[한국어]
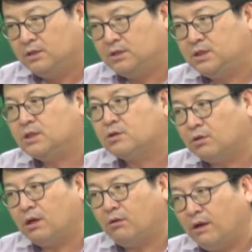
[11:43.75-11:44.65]

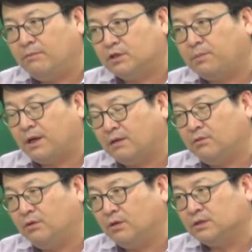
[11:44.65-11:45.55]
직거라고 하면서
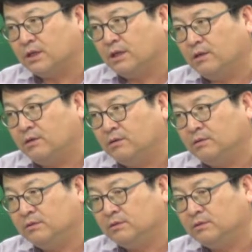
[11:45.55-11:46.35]
팔아먹은 거잖아요.